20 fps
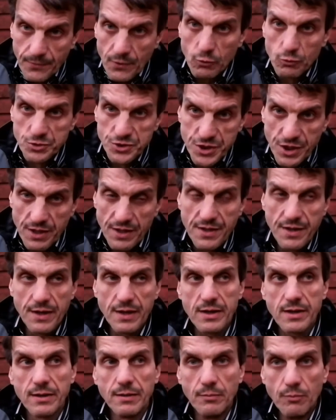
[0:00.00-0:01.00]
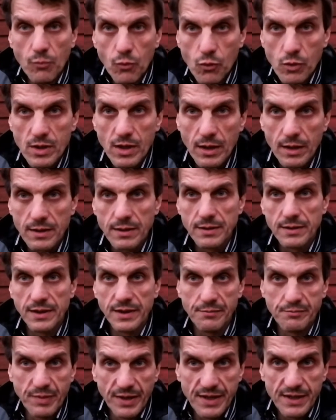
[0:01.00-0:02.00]
учениях, муках,
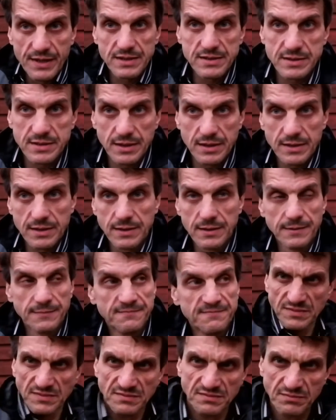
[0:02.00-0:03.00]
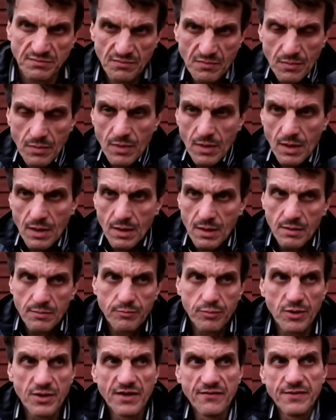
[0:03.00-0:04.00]
репрессиях,
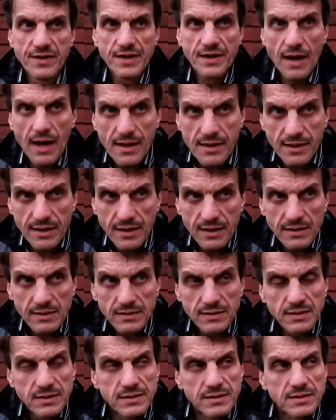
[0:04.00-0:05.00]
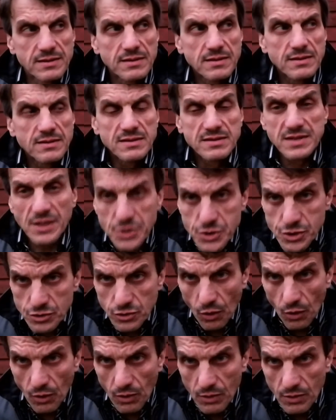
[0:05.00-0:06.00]
поневеряниях, за
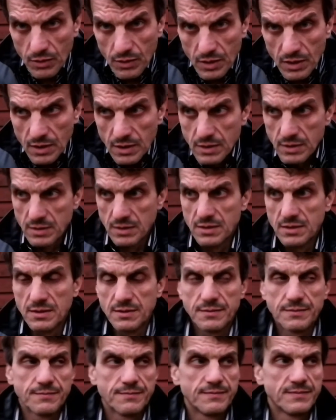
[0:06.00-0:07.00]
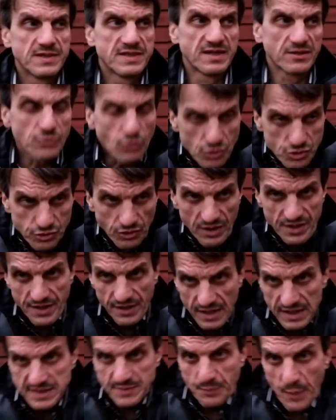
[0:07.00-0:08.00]
что? За то, что они
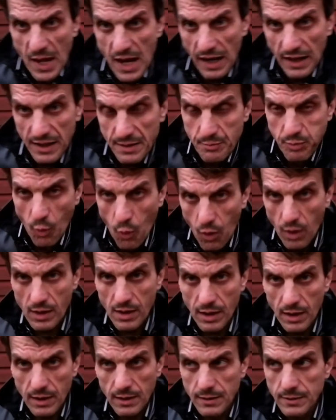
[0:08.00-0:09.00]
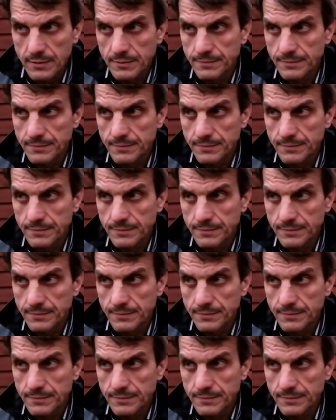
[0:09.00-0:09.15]
распяли Бога,